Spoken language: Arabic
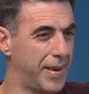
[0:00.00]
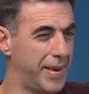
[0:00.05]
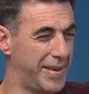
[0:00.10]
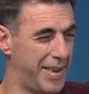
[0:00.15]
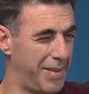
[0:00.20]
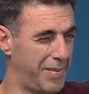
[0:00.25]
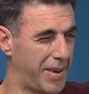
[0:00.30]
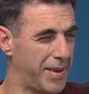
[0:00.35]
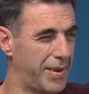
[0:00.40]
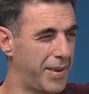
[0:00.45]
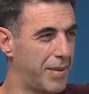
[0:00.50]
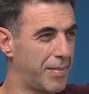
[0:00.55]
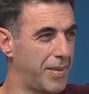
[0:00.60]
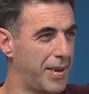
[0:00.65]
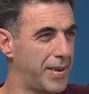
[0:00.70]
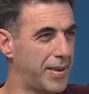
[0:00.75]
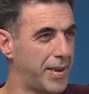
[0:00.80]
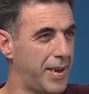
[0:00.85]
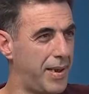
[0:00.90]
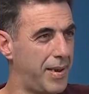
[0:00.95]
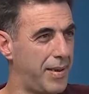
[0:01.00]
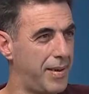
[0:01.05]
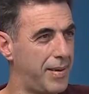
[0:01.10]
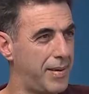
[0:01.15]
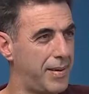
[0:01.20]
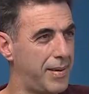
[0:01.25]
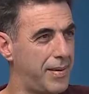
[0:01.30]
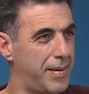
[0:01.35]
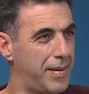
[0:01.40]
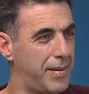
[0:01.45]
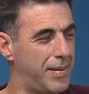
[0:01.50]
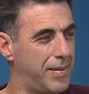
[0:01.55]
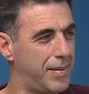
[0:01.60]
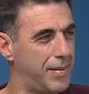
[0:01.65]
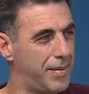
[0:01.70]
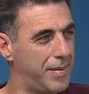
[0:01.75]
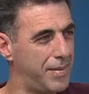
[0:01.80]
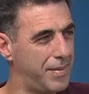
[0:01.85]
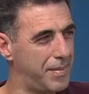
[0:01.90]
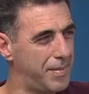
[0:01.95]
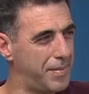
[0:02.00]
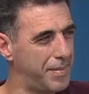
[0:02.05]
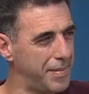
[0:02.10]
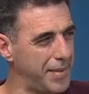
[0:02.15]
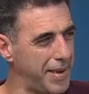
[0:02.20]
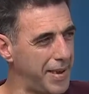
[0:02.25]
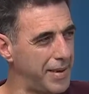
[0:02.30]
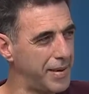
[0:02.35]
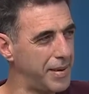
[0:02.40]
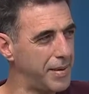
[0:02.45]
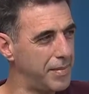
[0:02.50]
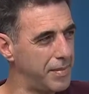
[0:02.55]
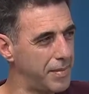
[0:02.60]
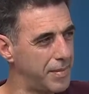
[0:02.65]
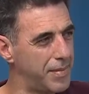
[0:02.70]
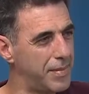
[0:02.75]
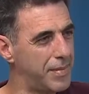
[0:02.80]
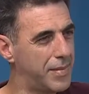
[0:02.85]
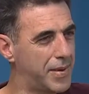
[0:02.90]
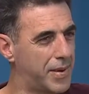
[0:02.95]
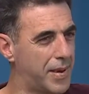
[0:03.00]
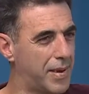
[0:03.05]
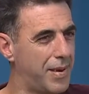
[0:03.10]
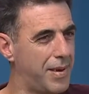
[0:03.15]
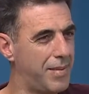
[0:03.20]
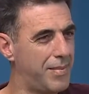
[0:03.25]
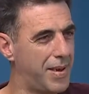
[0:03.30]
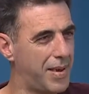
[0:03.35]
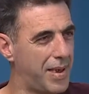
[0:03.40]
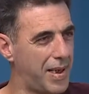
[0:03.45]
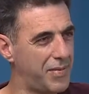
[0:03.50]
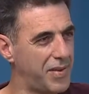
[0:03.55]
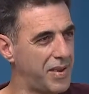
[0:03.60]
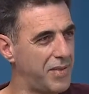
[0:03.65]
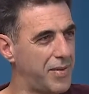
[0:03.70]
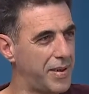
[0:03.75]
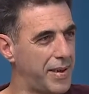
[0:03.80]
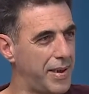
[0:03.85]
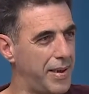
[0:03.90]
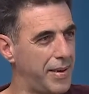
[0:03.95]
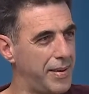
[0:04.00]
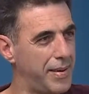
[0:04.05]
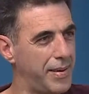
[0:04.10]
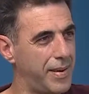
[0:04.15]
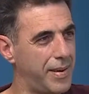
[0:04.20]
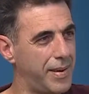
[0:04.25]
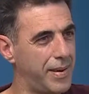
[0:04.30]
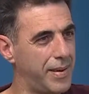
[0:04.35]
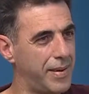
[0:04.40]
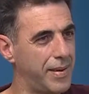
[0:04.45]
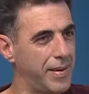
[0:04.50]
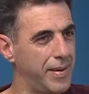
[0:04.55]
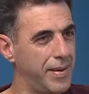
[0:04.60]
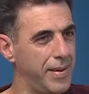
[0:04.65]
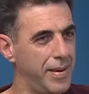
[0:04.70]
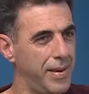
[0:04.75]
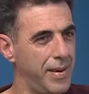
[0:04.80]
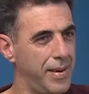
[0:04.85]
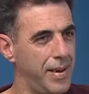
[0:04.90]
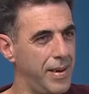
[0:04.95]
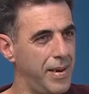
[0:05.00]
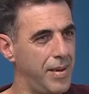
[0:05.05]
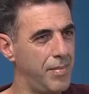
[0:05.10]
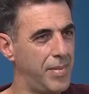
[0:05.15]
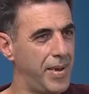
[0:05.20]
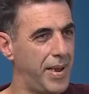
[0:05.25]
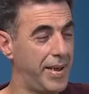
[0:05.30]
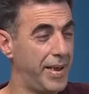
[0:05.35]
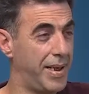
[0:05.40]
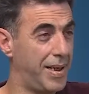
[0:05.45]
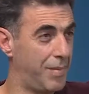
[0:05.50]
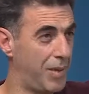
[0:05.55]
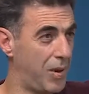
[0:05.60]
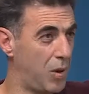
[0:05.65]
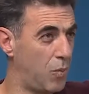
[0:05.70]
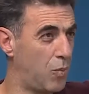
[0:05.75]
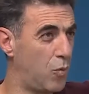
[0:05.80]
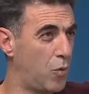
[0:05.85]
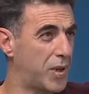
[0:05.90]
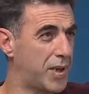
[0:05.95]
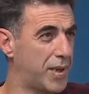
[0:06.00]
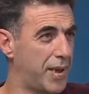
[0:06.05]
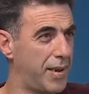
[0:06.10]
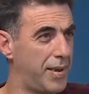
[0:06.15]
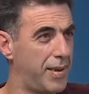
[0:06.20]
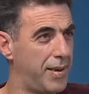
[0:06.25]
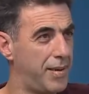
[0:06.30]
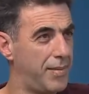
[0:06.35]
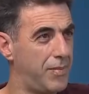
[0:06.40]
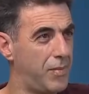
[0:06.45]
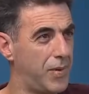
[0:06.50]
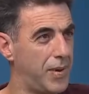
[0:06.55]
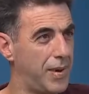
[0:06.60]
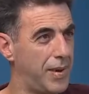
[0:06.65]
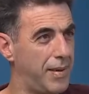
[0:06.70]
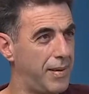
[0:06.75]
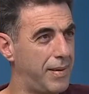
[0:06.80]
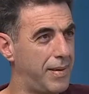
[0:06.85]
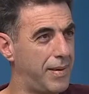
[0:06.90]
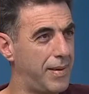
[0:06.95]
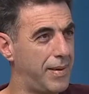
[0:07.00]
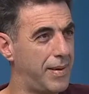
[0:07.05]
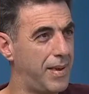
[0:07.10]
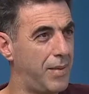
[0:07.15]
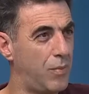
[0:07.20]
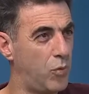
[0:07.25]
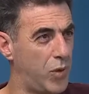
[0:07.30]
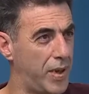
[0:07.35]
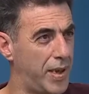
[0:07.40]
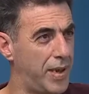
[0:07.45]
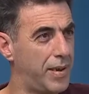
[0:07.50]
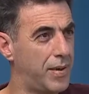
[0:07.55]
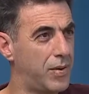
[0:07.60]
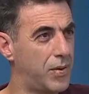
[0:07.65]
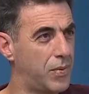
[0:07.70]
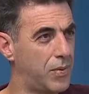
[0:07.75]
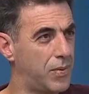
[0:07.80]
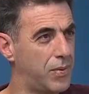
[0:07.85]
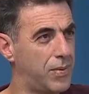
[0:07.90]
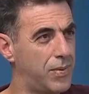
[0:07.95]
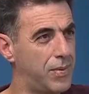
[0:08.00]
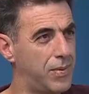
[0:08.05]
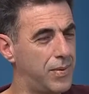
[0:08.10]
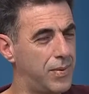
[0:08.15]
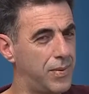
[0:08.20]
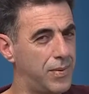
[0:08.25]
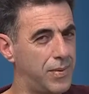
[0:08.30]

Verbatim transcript: قدمت كثير بالاذاعه يعني دراما خفيفه يعني لهي من ايام الحب والسلام والامواج و